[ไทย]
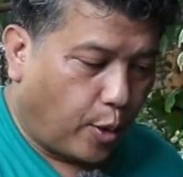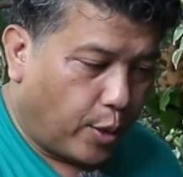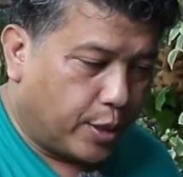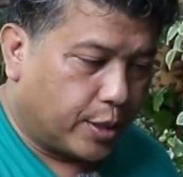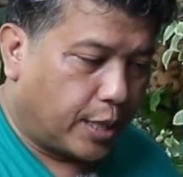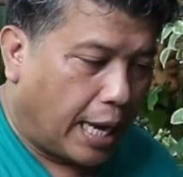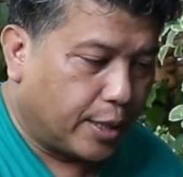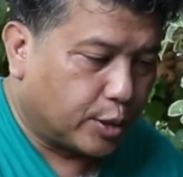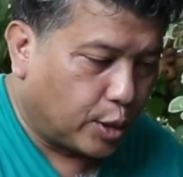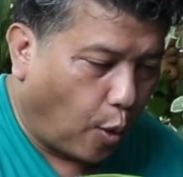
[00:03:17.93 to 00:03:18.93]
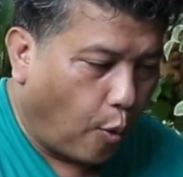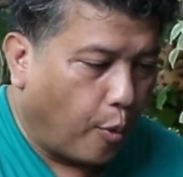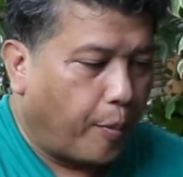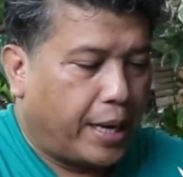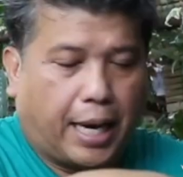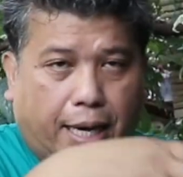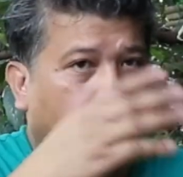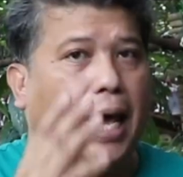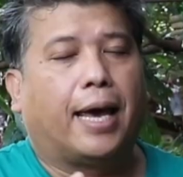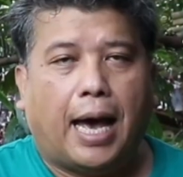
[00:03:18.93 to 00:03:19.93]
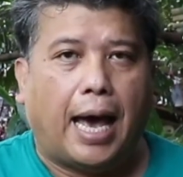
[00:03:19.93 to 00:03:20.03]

ต้นตั้งตรงไปอย่างนี้แหละ